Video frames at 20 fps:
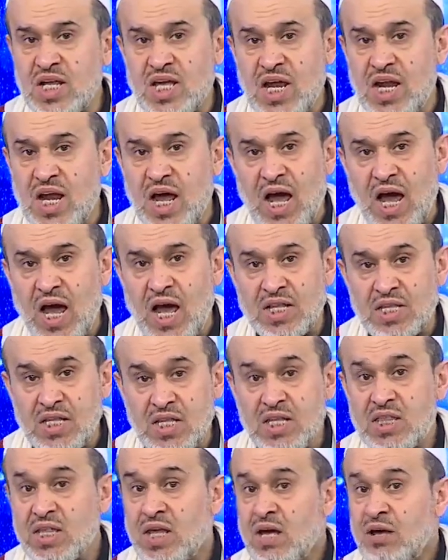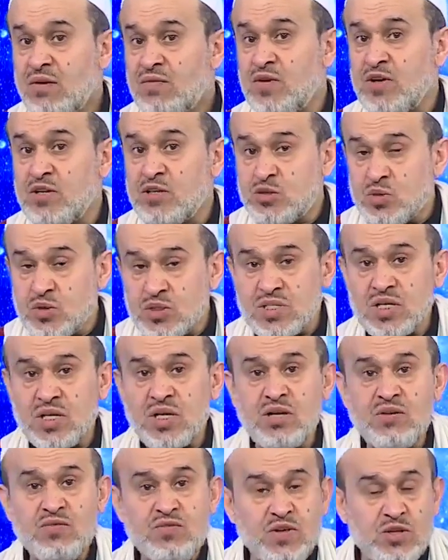الأحاديث في
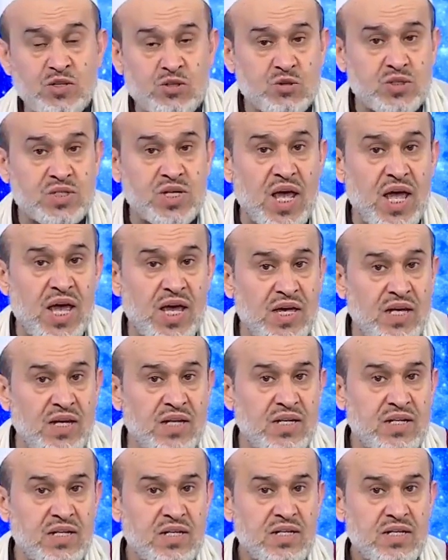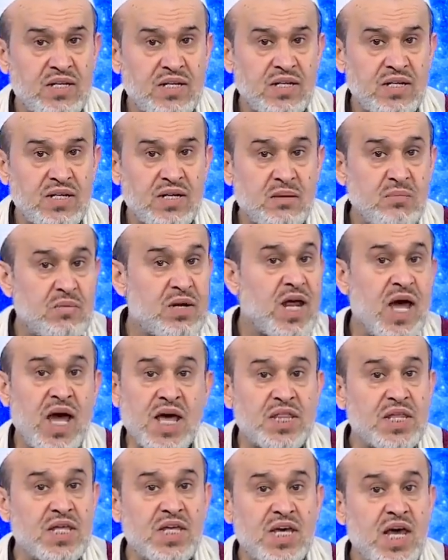جزء في جزئين من
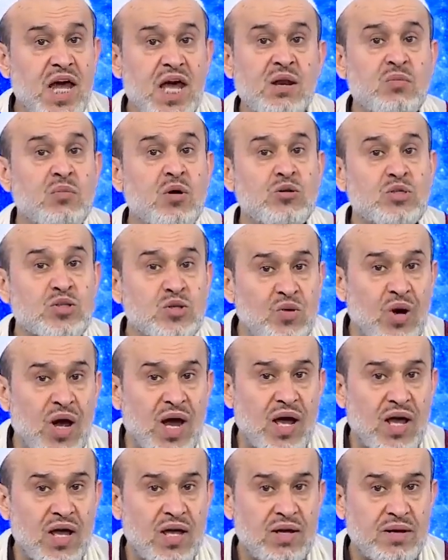هذه الموسوعة